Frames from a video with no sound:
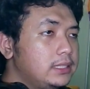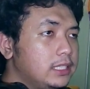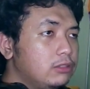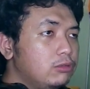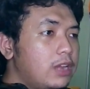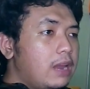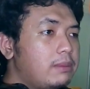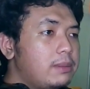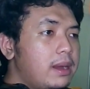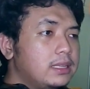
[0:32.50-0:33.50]
itu udah
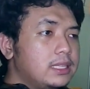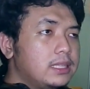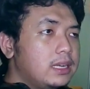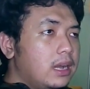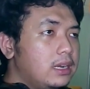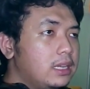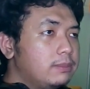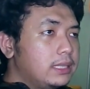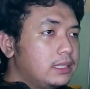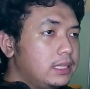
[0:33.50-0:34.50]
lama banget kita nggak
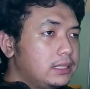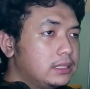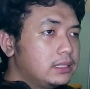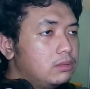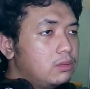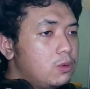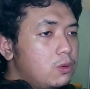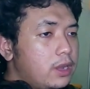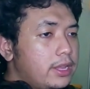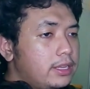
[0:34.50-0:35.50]
ngeliat Matrix
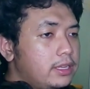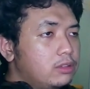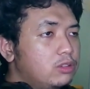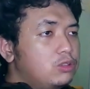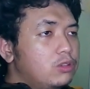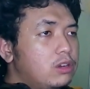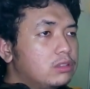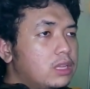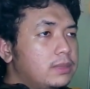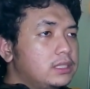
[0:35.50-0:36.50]
oh kayaknya tujuan
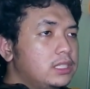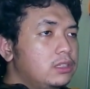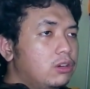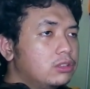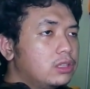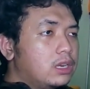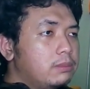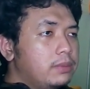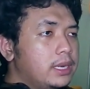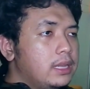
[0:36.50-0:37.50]
utama si dokter
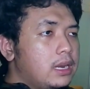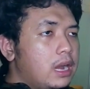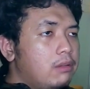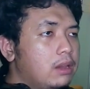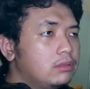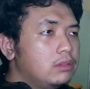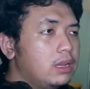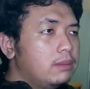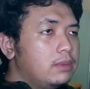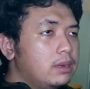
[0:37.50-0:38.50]
Pre dari awal tuh
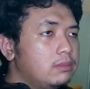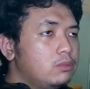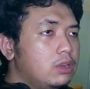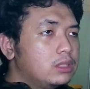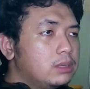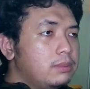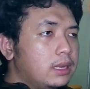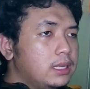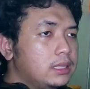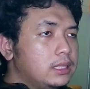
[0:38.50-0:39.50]
emang buat
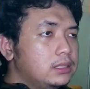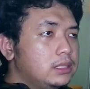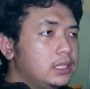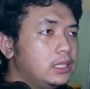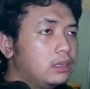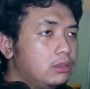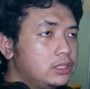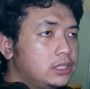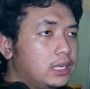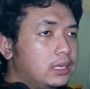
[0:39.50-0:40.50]
ngebangkitin si
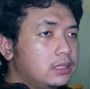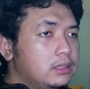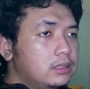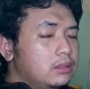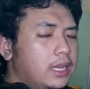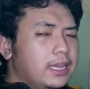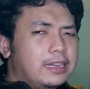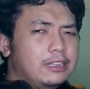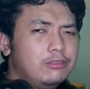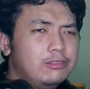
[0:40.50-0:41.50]
Rose ya eh
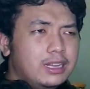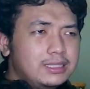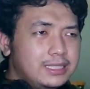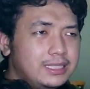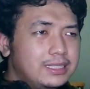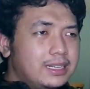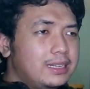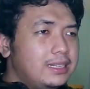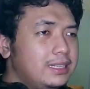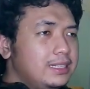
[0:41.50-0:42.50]
nggak juga sih
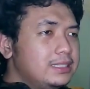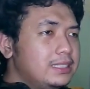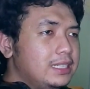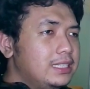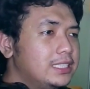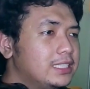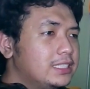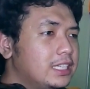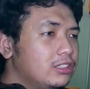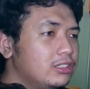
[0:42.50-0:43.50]
kan ini scene di
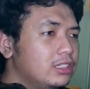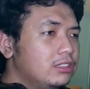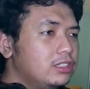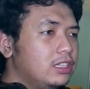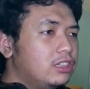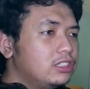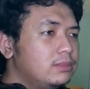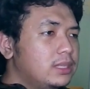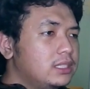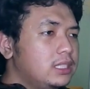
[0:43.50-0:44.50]
season 1 tuh si Rose
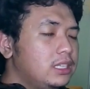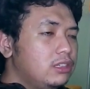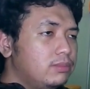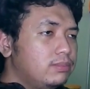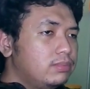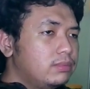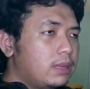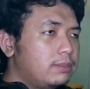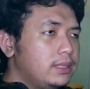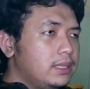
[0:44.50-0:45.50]
tuh masih hidup
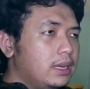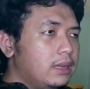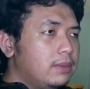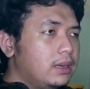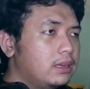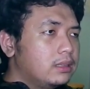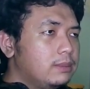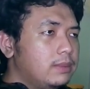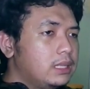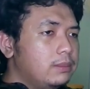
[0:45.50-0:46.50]
tapi ya emang
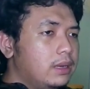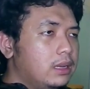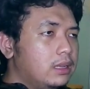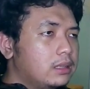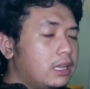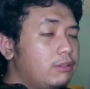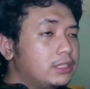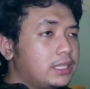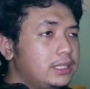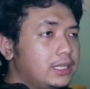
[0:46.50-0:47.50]
tiba-tiba
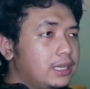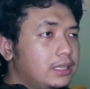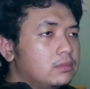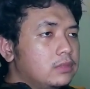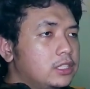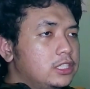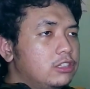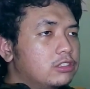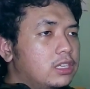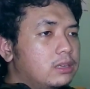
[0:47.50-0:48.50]
tewas aja Nah si
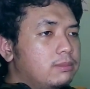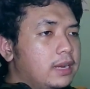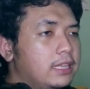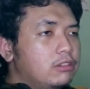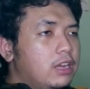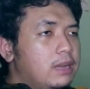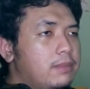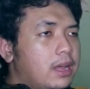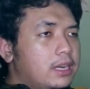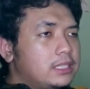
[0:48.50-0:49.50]
dokter Bray itu kayak
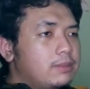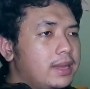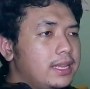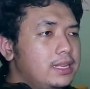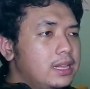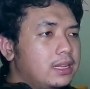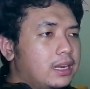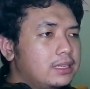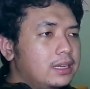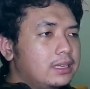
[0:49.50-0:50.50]
marah sama Eagle
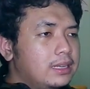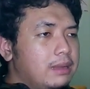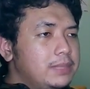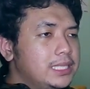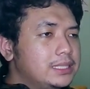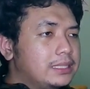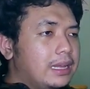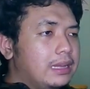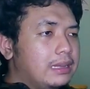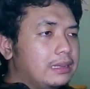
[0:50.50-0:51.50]
karena gak
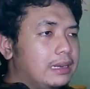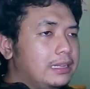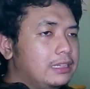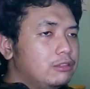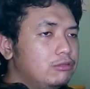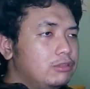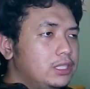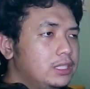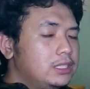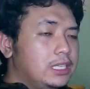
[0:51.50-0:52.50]
bisa
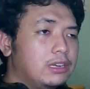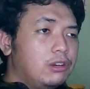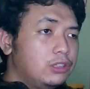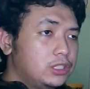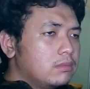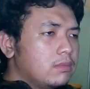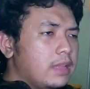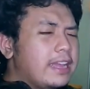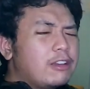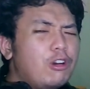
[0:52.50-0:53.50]
ngelindungin si Rose.
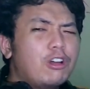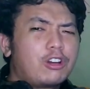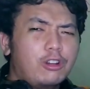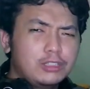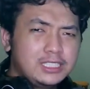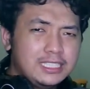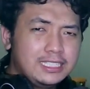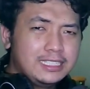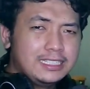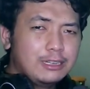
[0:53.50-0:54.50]
Eh kok Rose
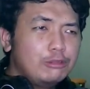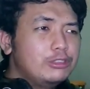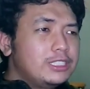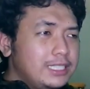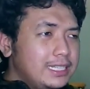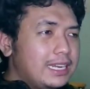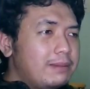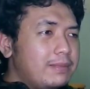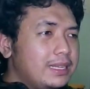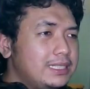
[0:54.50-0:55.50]
sih? Lucy
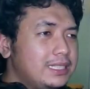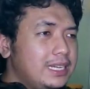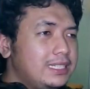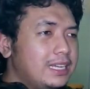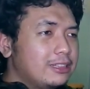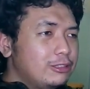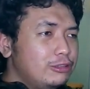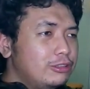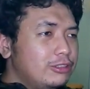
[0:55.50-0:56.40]
nama istrinya tuh.